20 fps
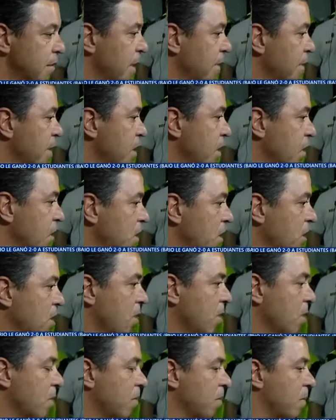
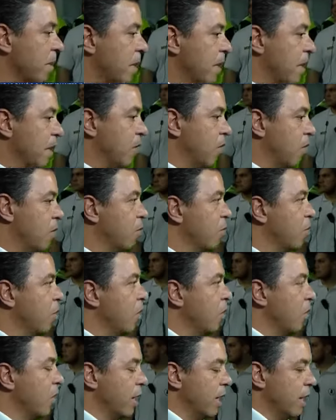Termino eh, con un
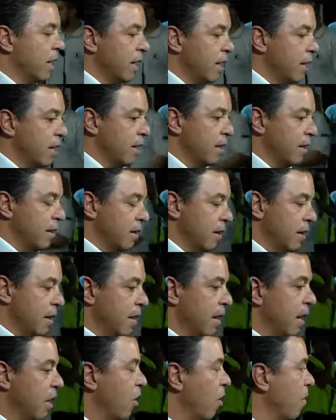dolor en,
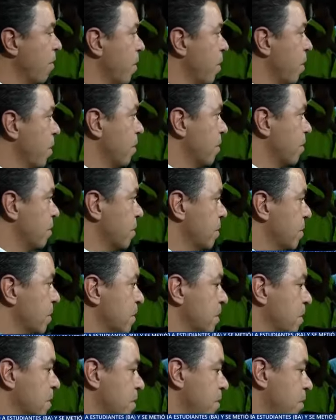el hombro,
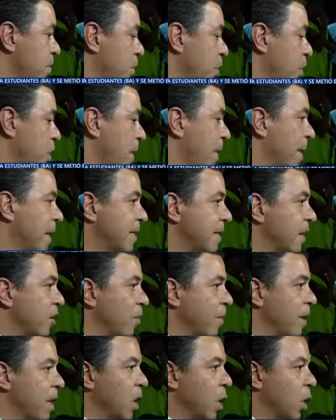mm, por lo que me dicen
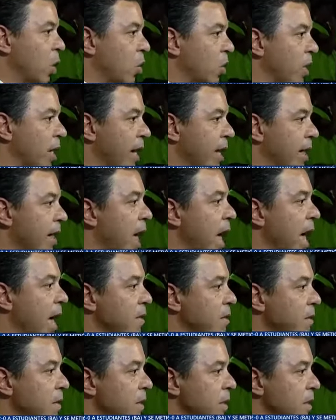los médicos no es
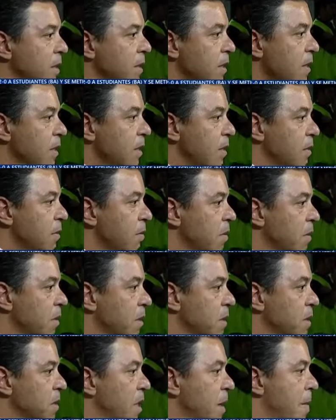nada
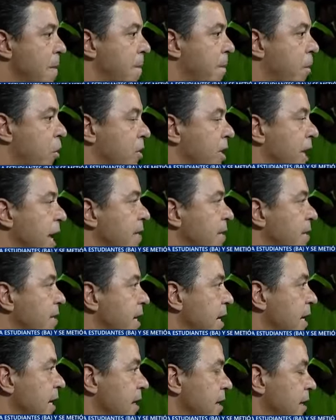de
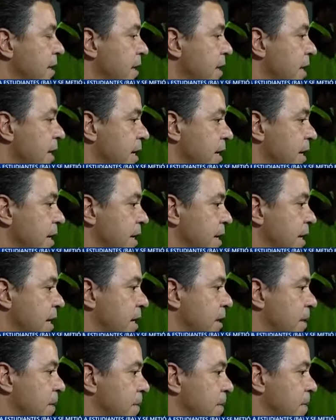importancia,
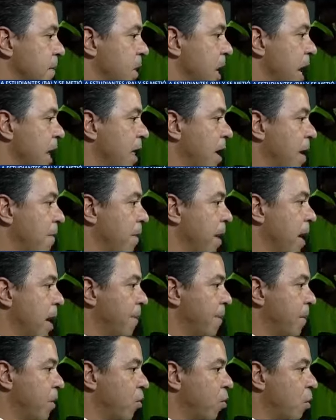eh, nada
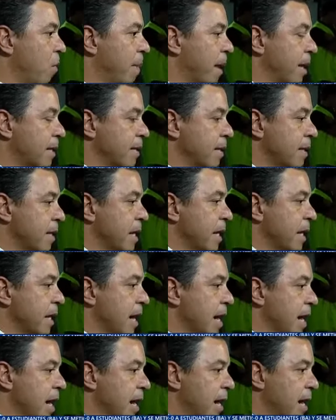para preocuparse de
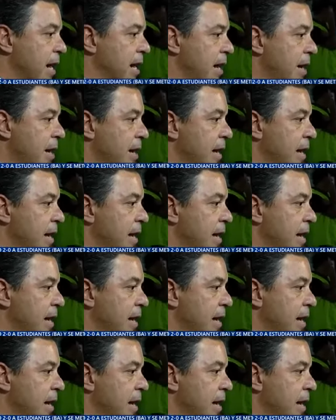acá